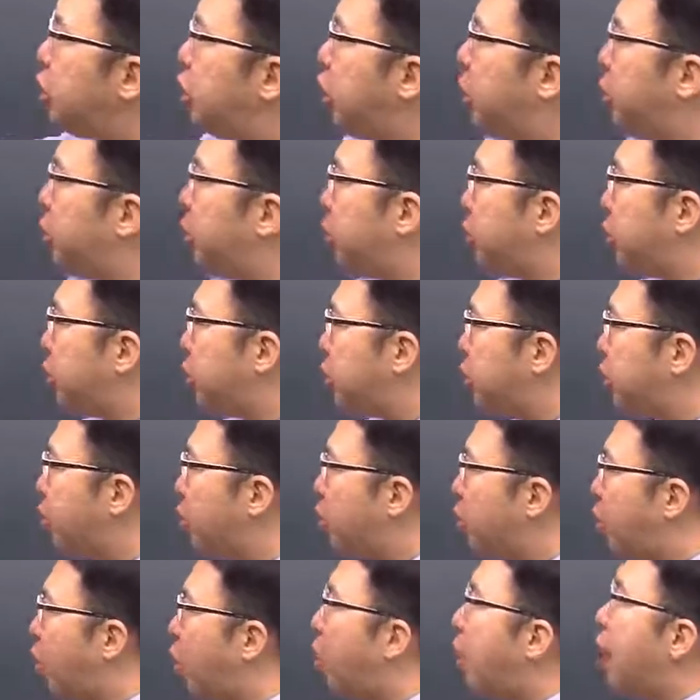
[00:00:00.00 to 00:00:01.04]
12번도
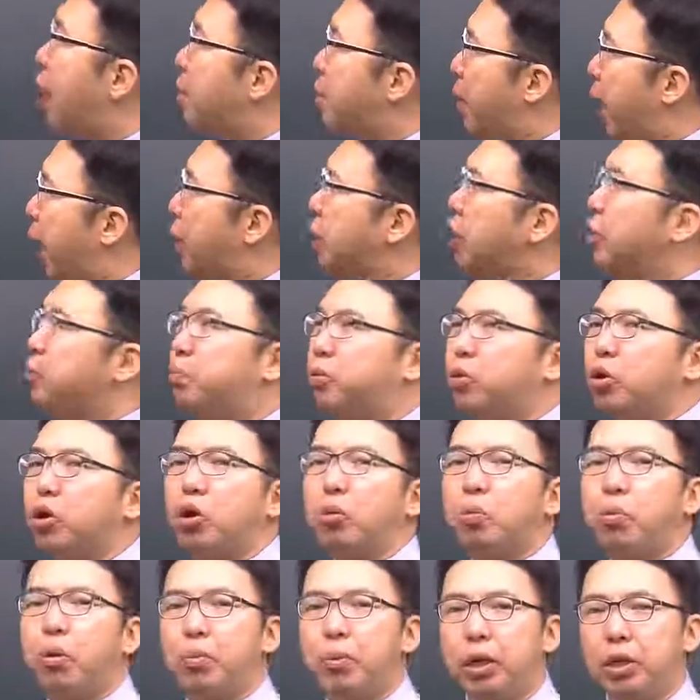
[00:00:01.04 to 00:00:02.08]
그렇고 많이
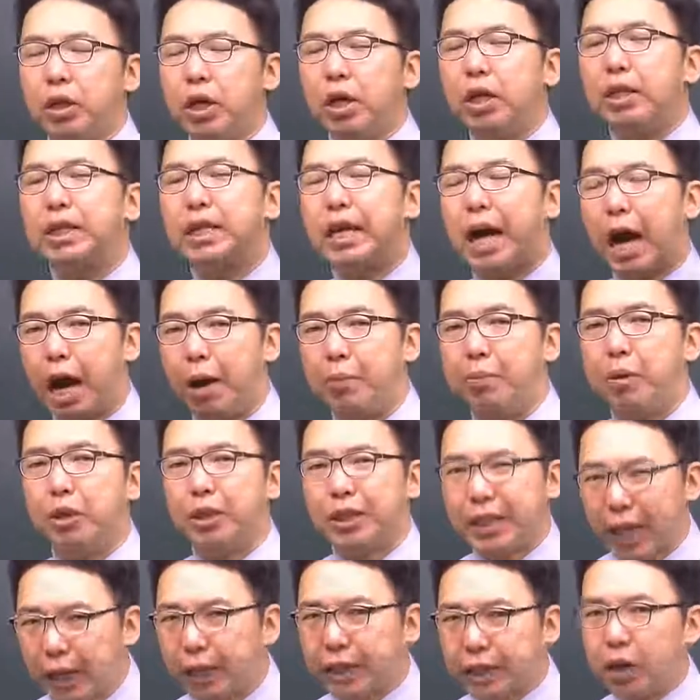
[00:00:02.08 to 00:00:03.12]
풀어보면은 감이
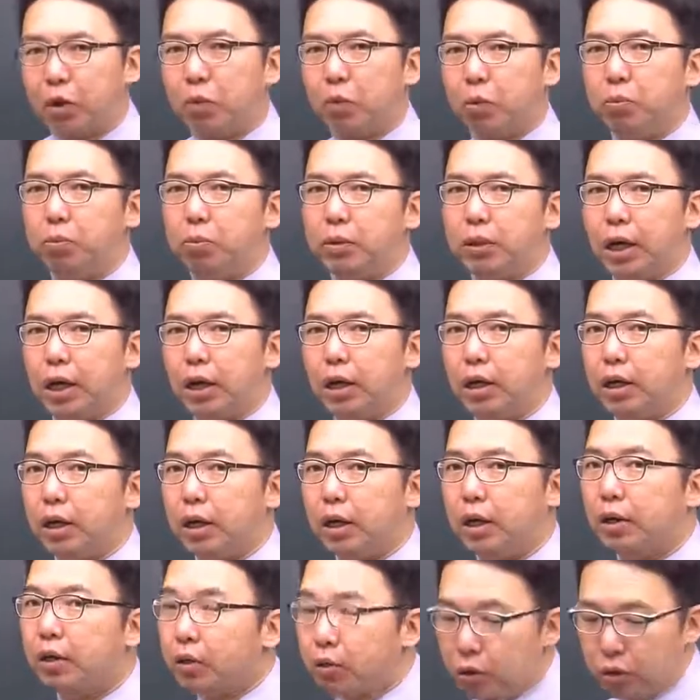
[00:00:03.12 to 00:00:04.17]
딱딱 옵니다.
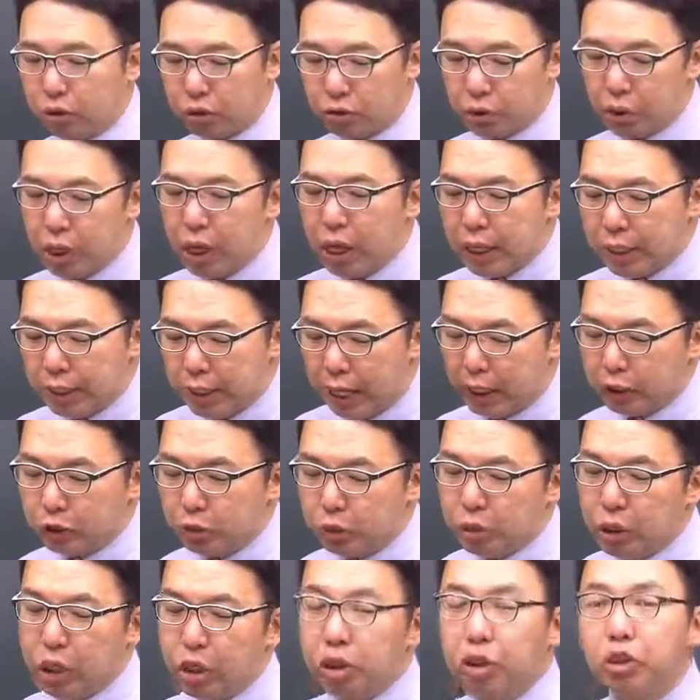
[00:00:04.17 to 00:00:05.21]
예. 그래서
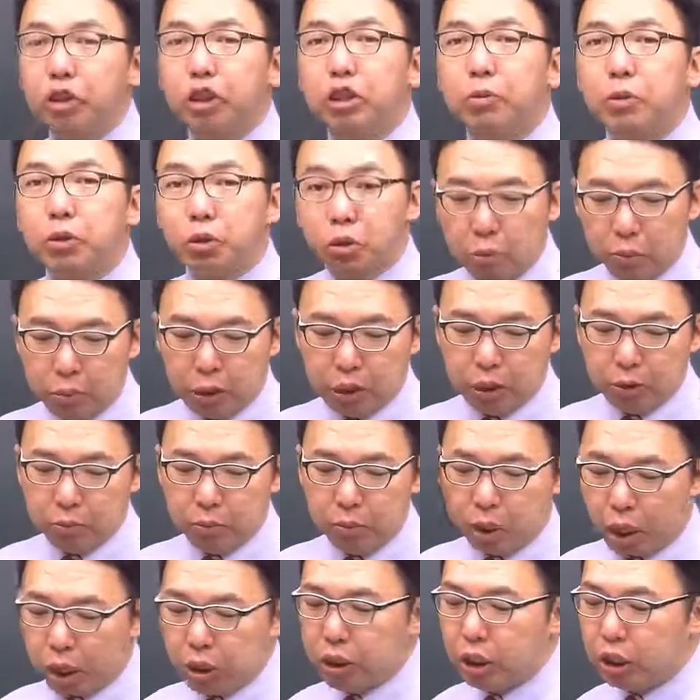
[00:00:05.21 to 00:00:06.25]
나중에 연습만 좀
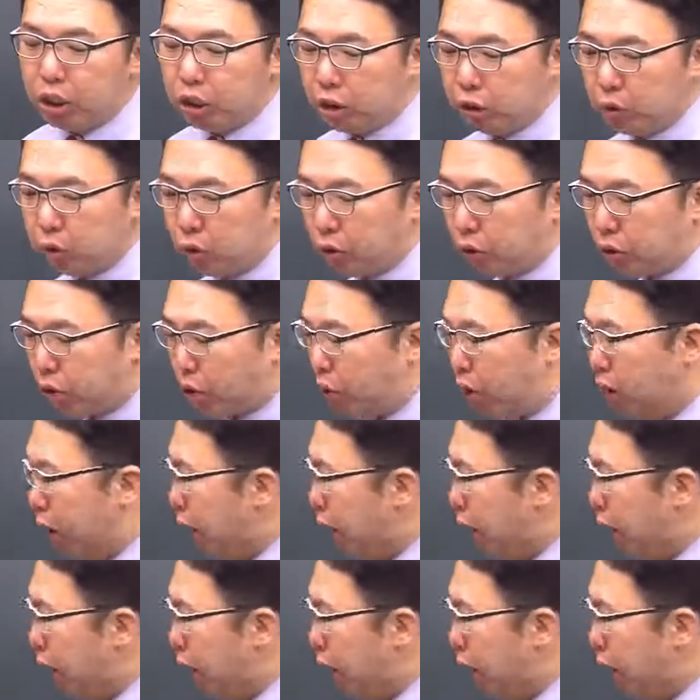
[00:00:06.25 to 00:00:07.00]
하시면 굉장히 쉬워져.